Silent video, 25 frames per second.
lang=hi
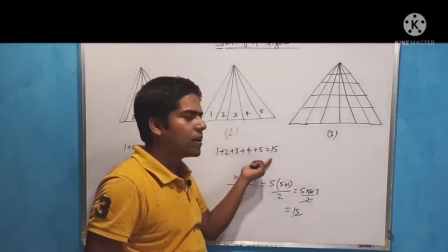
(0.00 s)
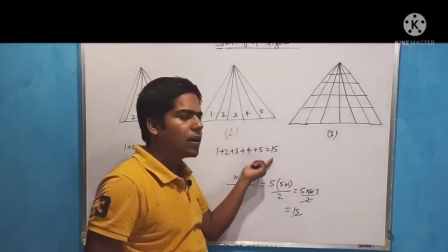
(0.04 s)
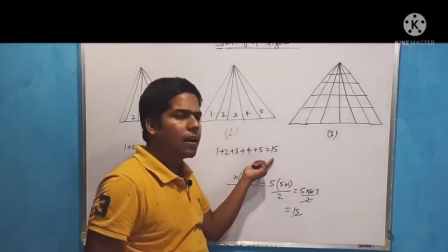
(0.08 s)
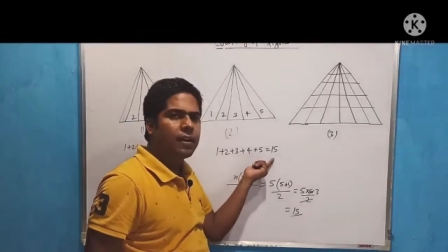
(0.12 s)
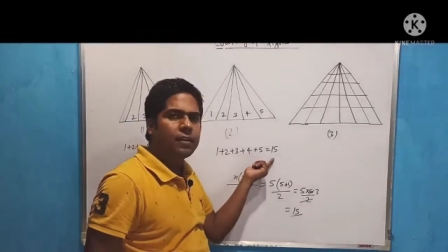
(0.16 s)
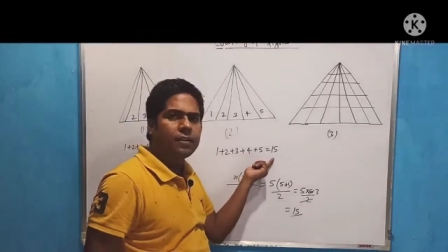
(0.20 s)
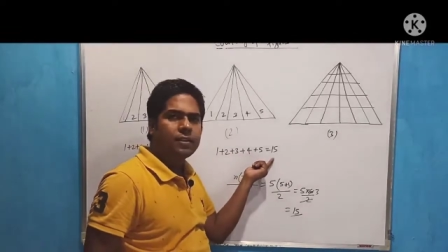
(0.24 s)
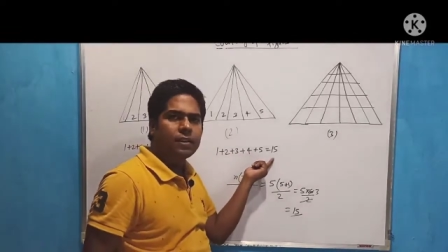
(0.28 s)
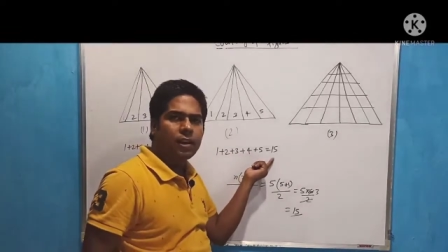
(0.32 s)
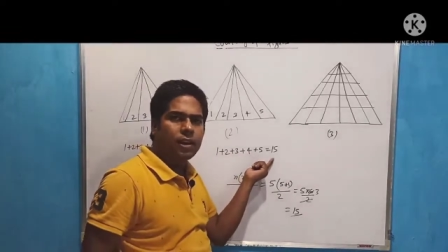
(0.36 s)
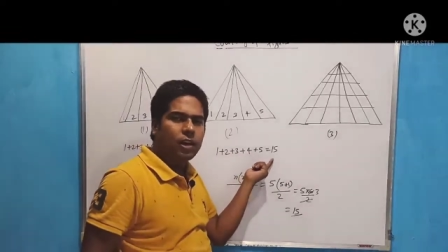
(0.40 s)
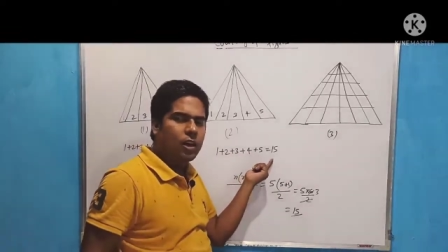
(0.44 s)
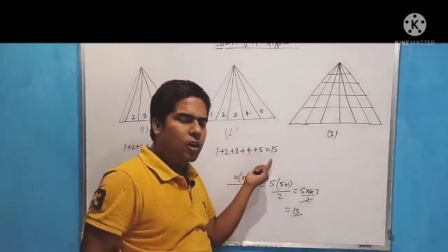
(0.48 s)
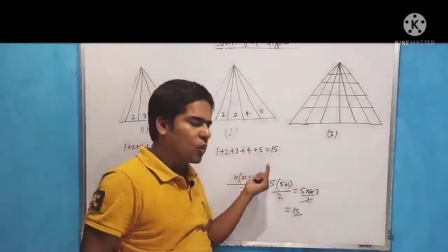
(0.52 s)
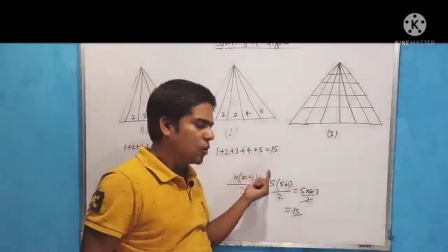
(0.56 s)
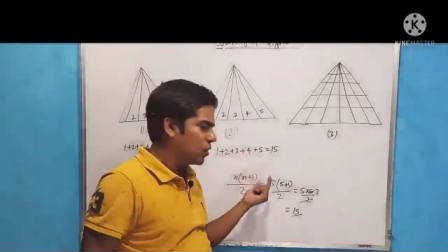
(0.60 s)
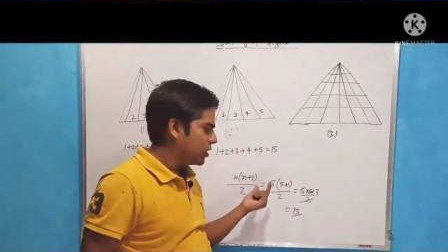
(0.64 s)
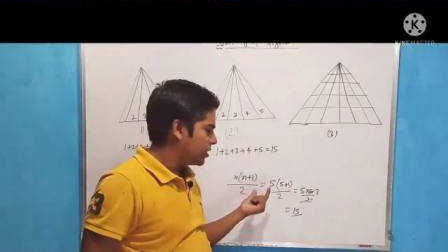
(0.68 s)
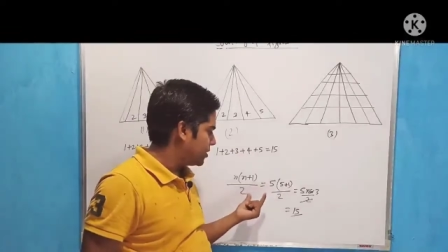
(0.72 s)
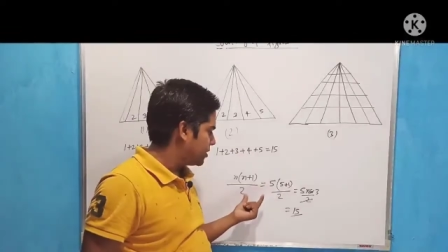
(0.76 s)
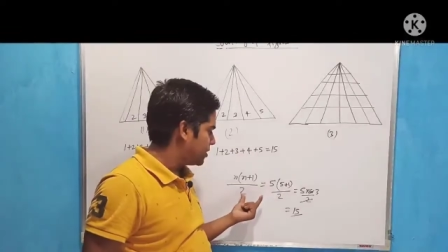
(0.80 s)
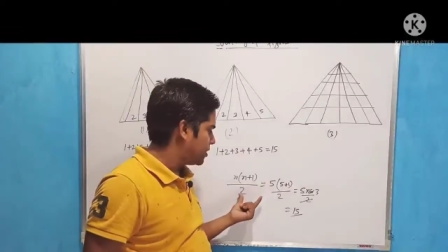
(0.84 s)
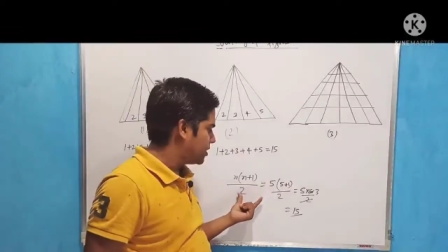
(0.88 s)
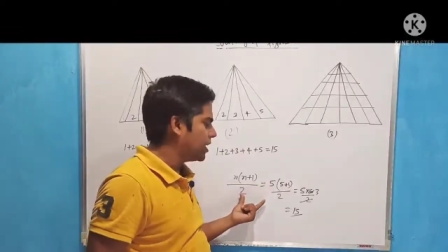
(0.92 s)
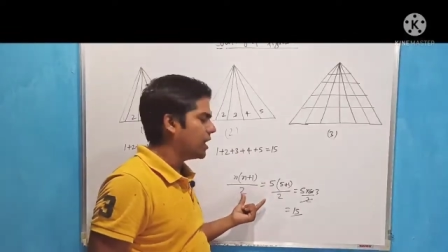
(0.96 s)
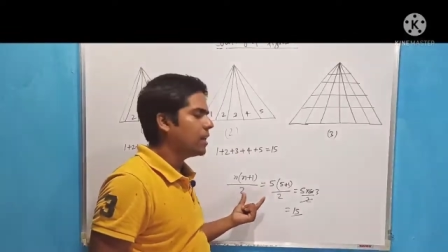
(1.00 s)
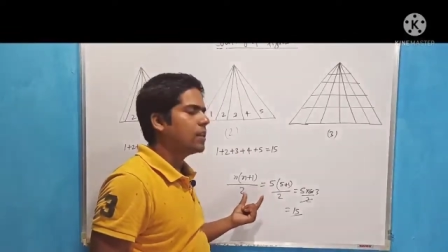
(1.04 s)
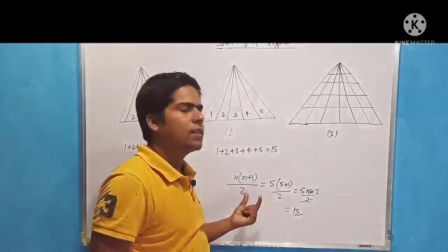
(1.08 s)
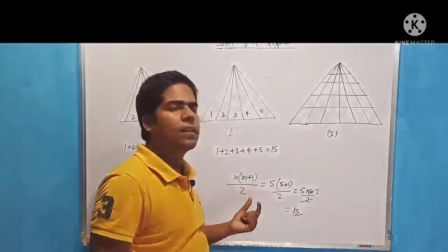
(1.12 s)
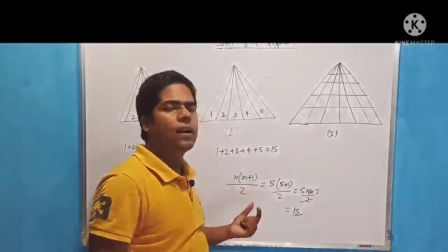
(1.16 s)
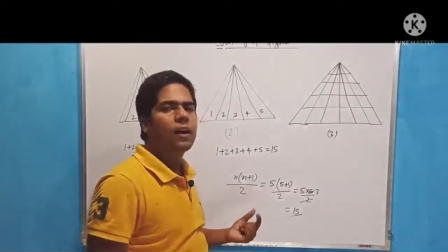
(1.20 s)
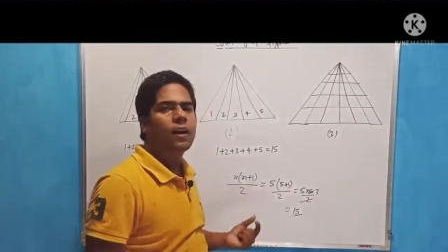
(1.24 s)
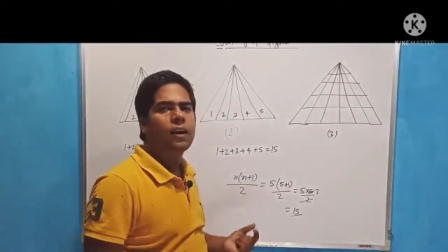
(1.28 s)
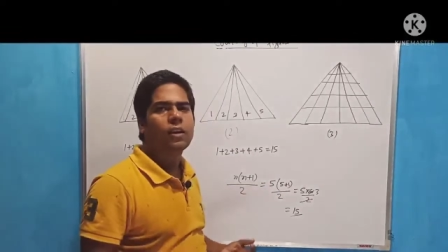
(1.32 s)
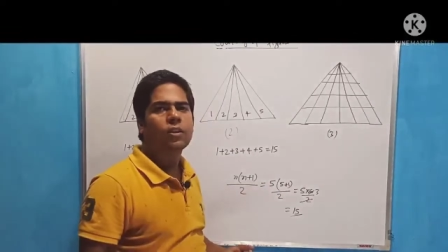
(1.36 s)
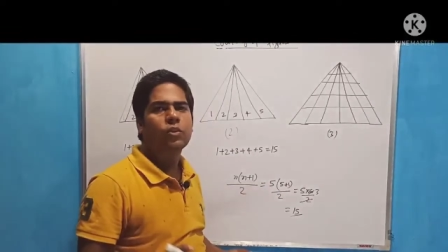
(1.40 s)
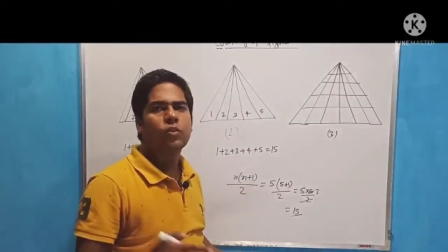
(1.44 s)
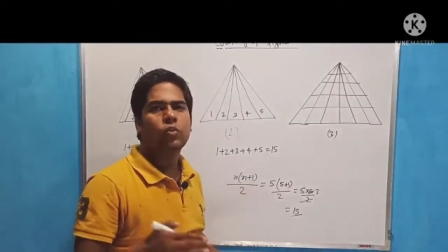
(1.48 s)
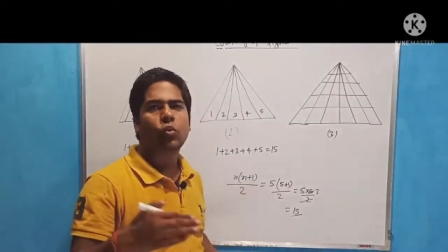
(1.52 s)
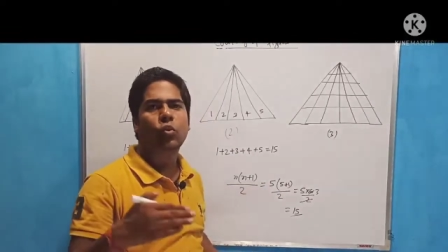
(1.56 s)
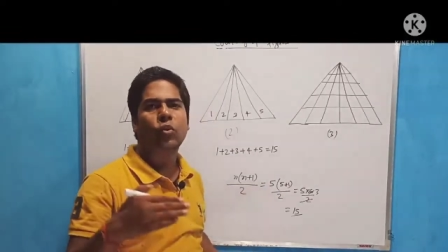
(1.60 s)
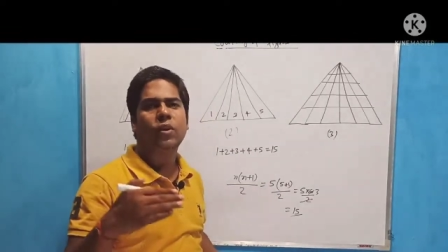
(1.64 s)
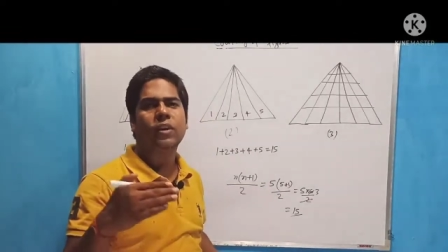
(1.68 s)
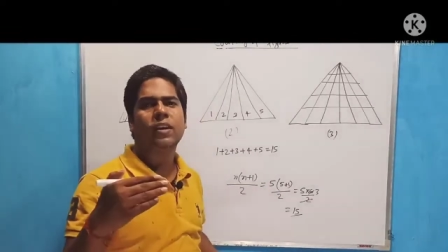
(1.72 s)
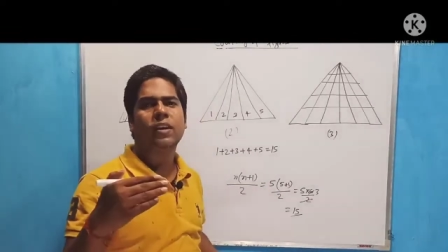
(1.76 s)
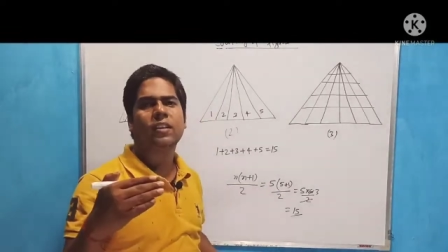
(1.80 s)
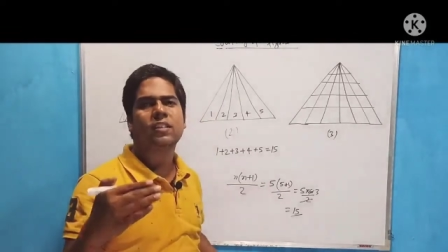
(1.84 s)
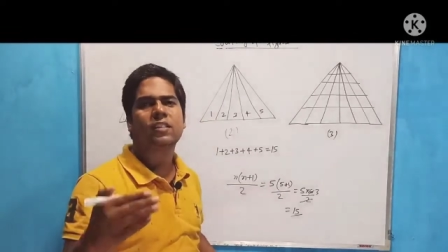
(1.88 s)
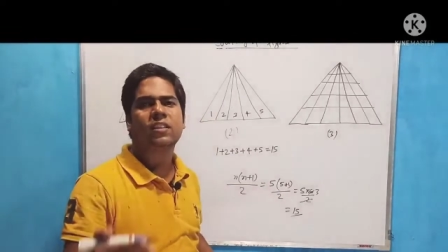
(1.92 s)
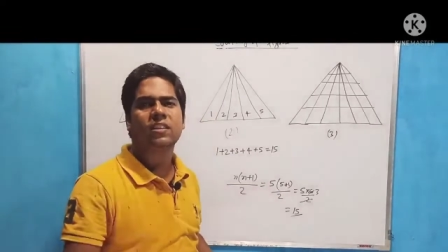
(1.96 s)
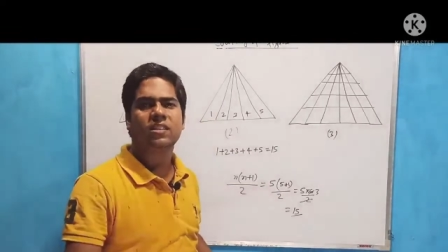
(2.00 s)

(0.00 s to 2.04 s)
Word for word: का इच्छा ना हो जल्द अगर दो या